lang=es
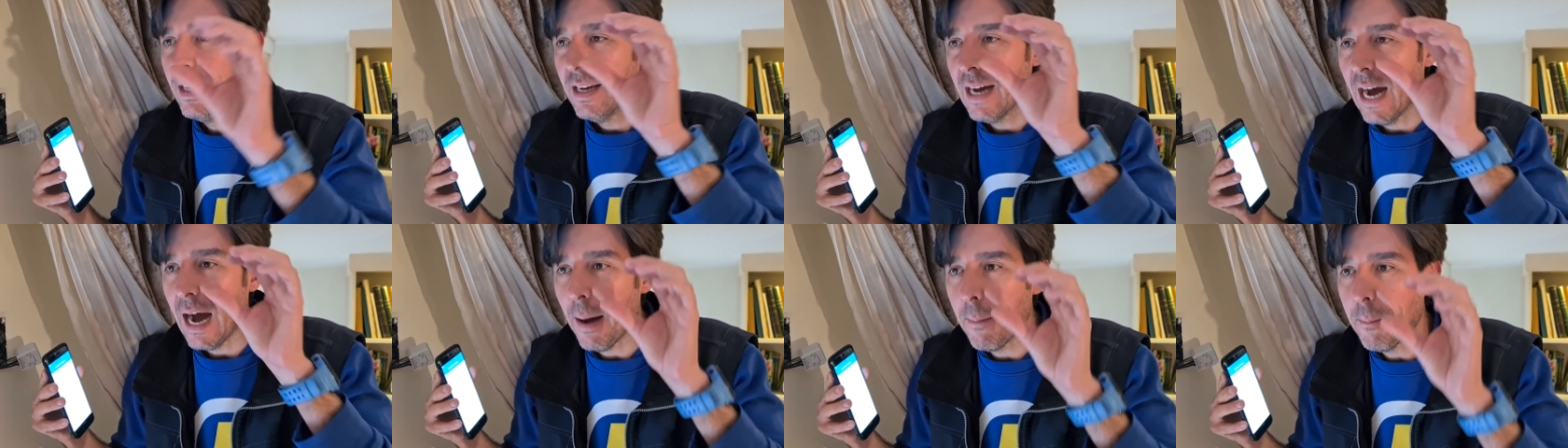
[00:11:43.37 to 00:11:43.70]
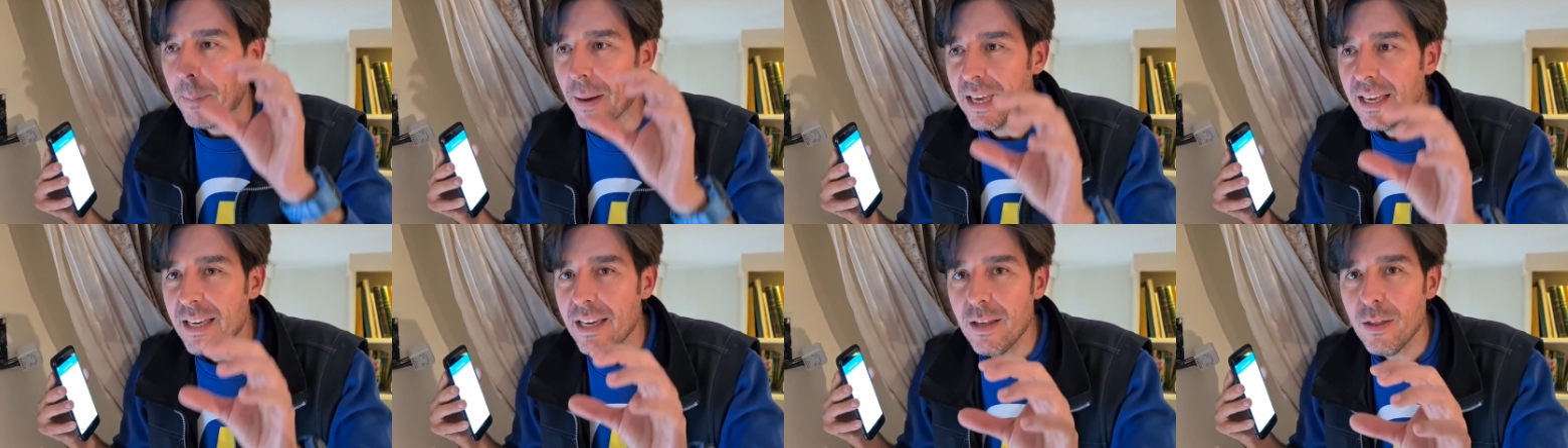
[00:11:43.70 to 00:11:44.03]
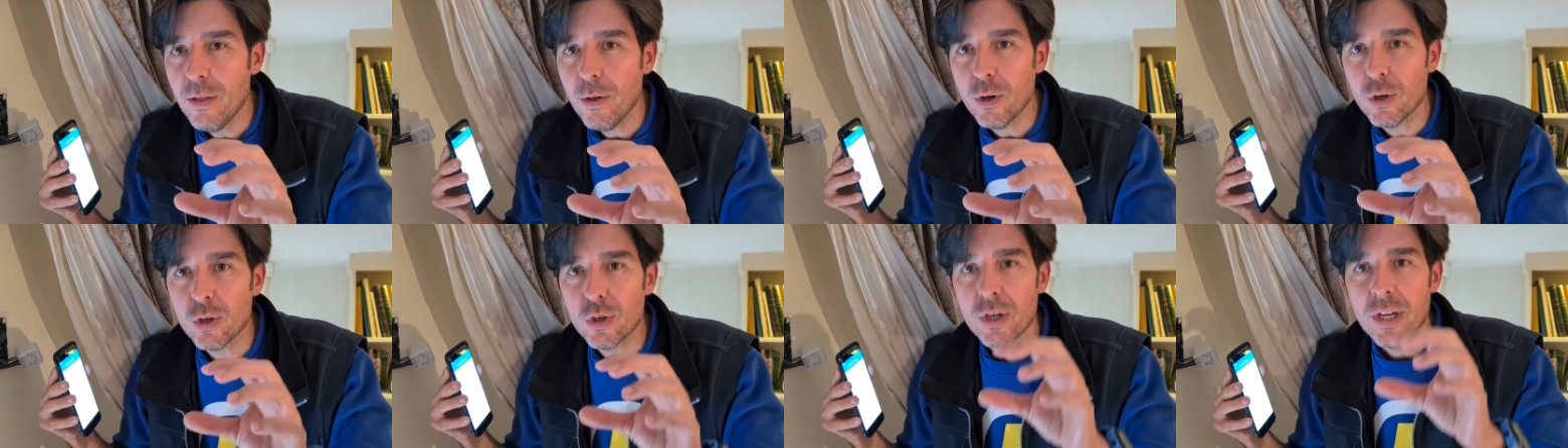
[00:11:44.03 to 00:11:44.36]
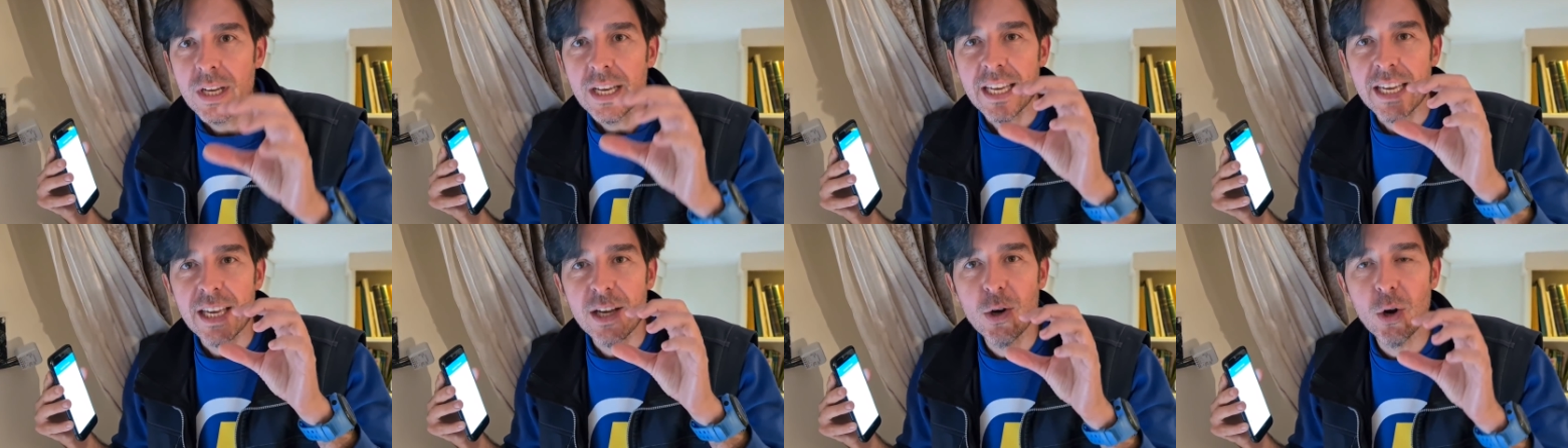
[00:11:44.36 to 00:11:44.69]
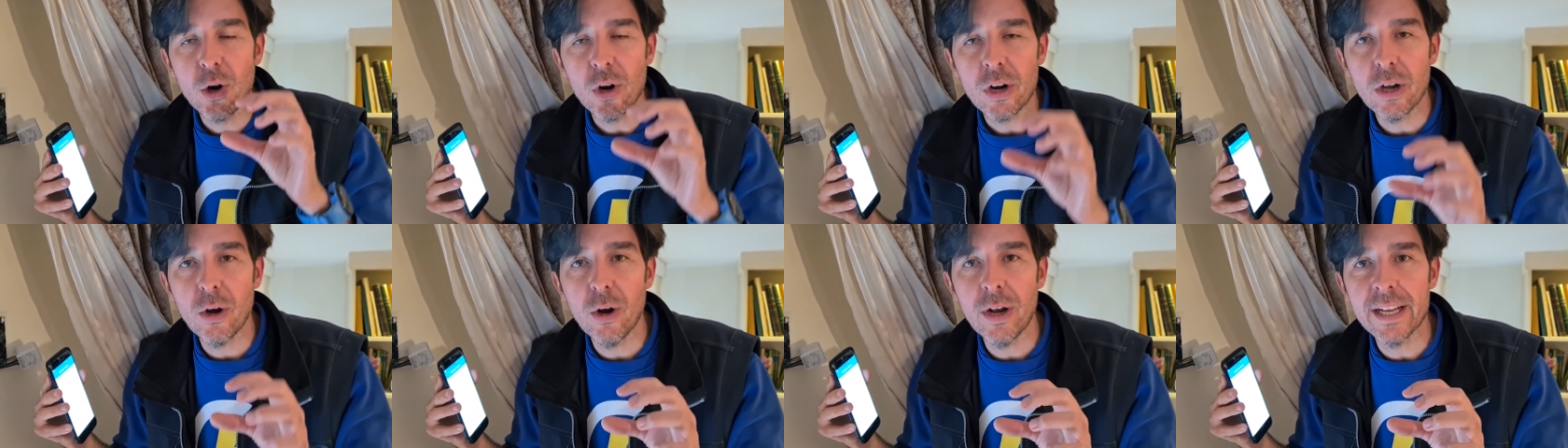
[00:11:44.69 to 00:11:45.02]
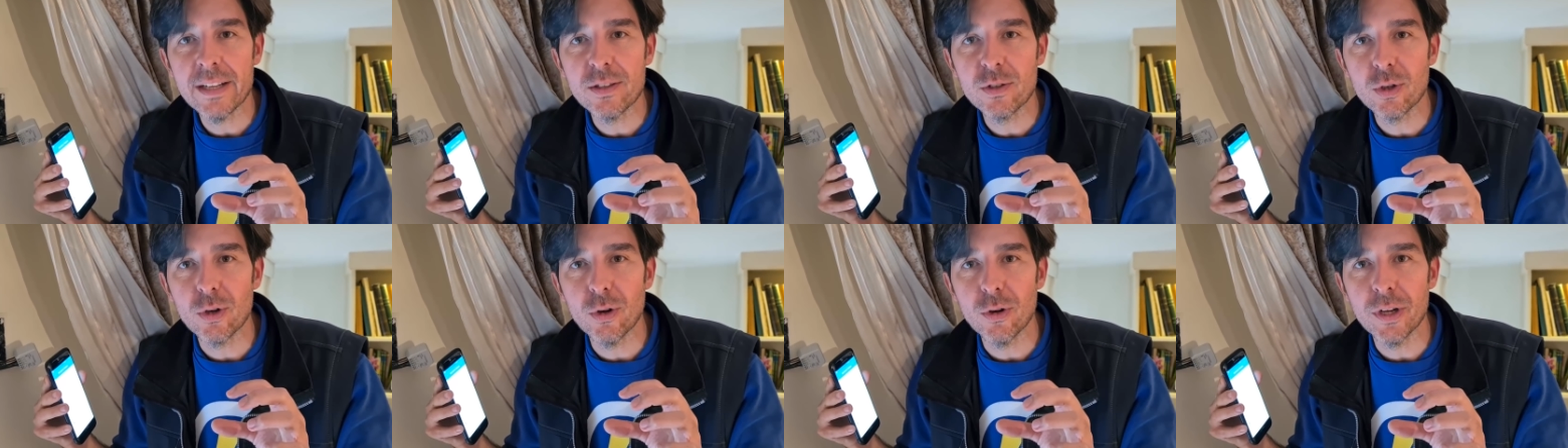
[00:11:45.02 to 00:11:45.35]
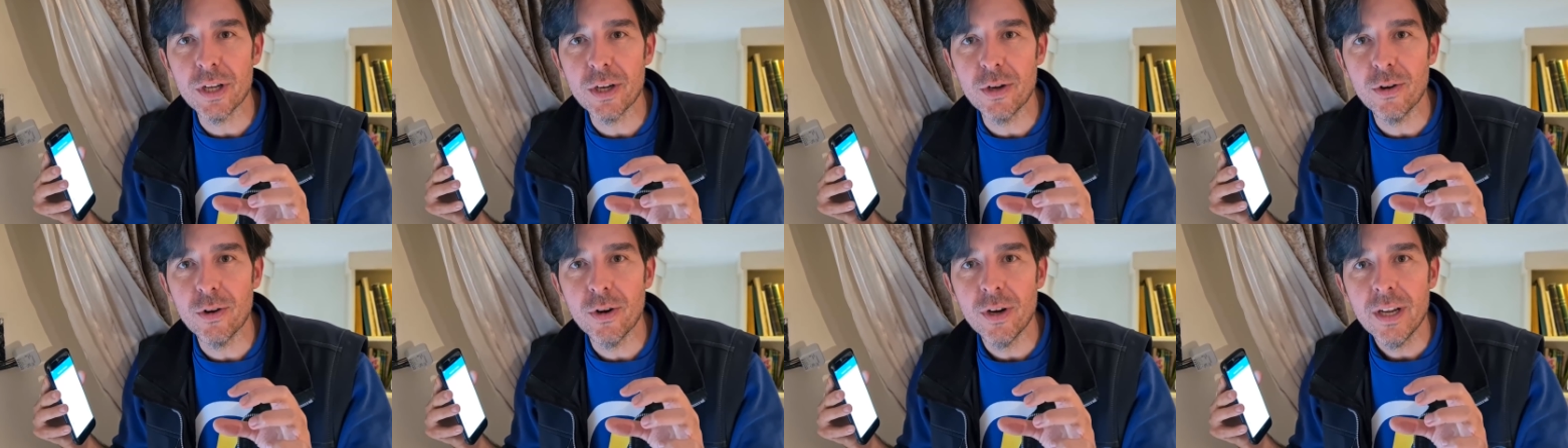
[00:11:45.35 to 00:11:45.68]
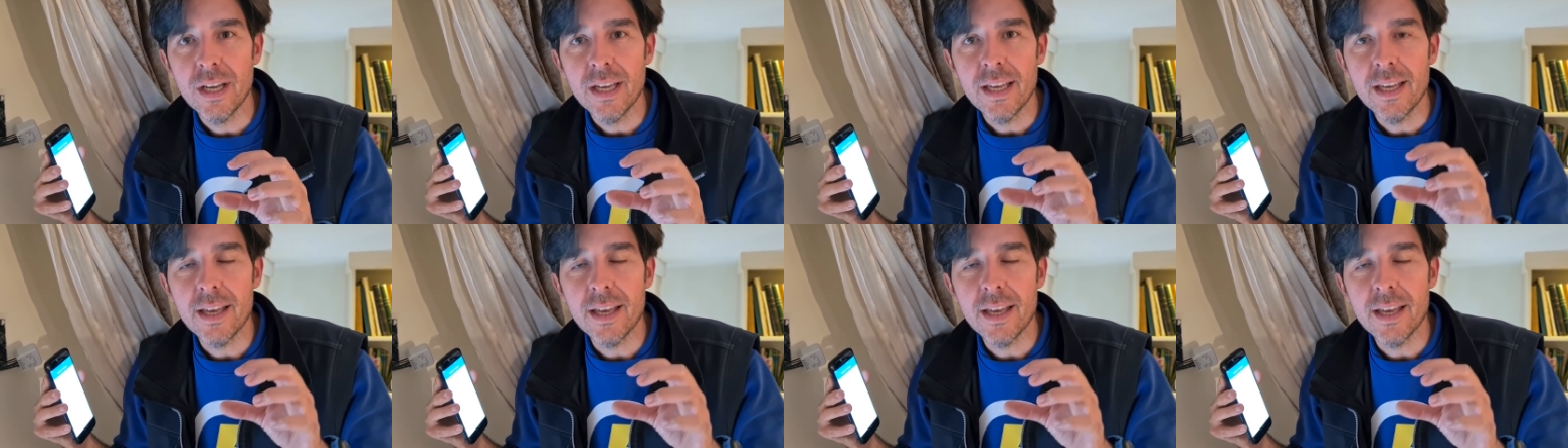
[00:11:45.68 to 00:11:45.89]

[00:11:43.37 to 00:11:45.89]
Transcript: apellidos y correo electrónico.